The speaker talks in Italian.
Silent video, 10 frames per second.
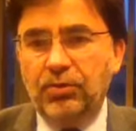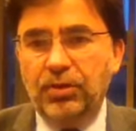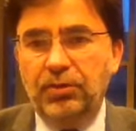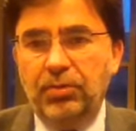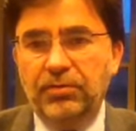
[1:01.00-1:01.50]
con
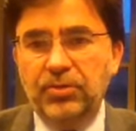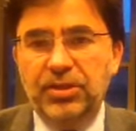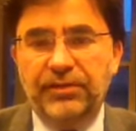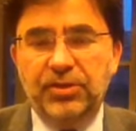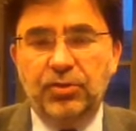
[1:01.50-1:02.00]
il nuovo
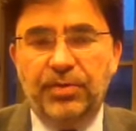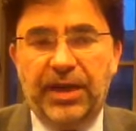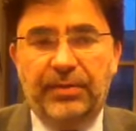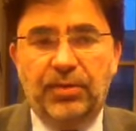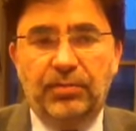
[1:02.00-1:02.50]
servizio
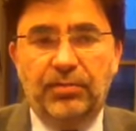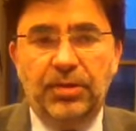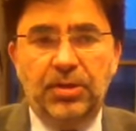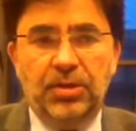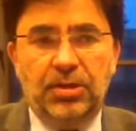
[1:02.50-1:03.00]
premium.
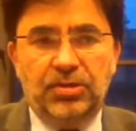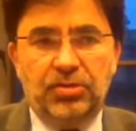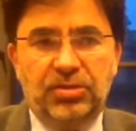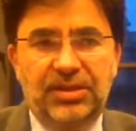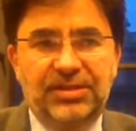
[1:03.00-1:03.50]

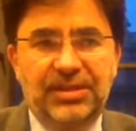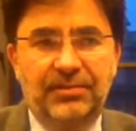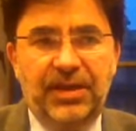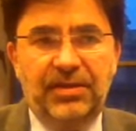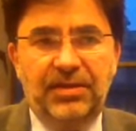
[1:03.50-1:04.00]

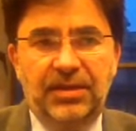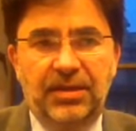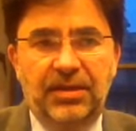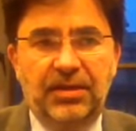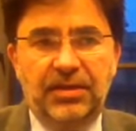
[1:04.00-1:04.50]

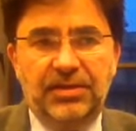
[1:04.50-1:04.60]
Sostanzialmente eh,